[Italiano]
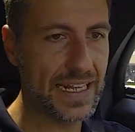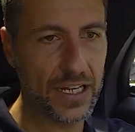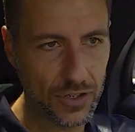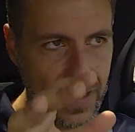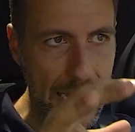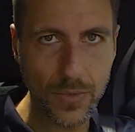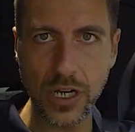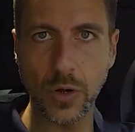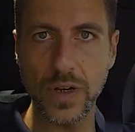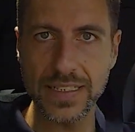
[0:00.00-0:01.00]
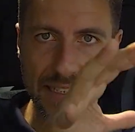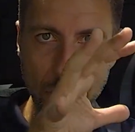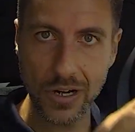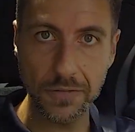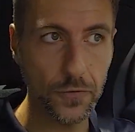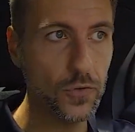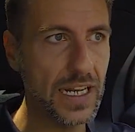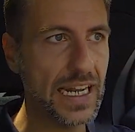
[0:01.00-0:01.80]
ricordiamo che questa è una full